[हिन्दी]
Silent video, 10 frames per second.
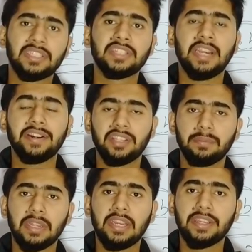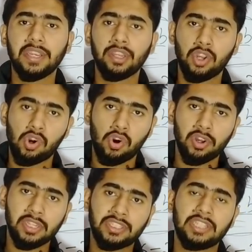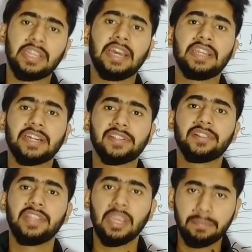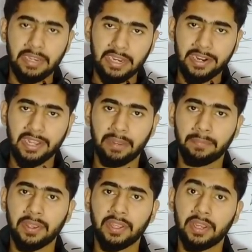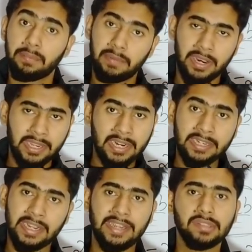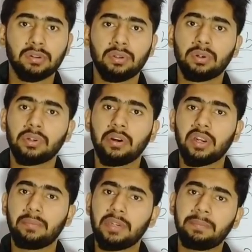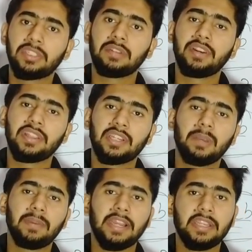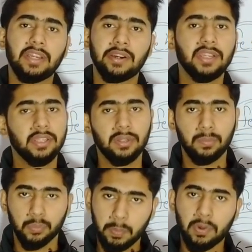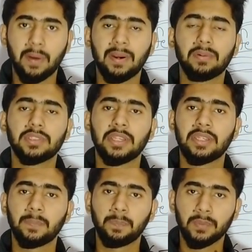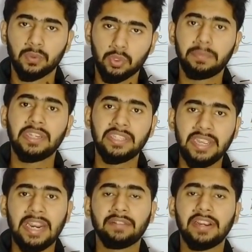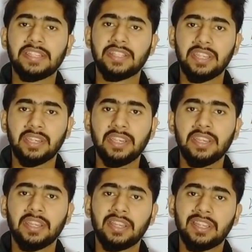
अच्छी स्ट्रैटेजी बना लेंगे और अच्छी तैयारी कर सकते हैं एक महीने के टाइम में मगर अगर अट्ठाईस को ही हो गया और हमने अब जनवरी तक की प्लानिंग कर ली तो प्रॉब्लम हो जाएगी तो मेरी ये एडवाइस थी कि